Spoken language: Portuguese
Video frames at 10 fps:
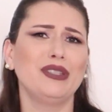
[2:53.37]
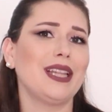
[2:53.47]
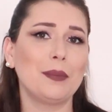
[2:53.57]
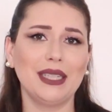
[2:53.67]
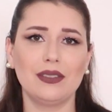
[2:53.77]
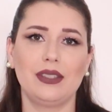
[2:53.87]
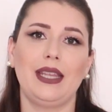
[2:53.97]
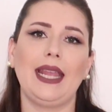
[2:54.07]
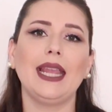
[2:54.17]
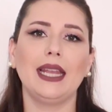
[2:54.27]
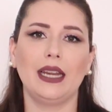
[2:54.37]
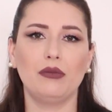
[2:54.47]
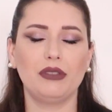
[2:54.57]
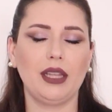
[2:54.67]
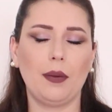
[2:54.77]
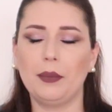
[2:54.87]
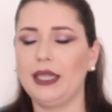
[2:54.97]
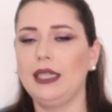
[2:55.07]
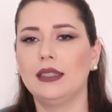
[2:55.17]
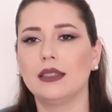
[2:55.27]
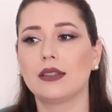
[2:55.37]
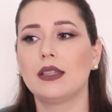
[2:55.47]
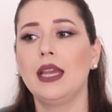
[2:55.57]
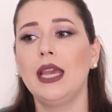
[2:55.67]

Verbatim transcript: Vitamina C, né, vitaminas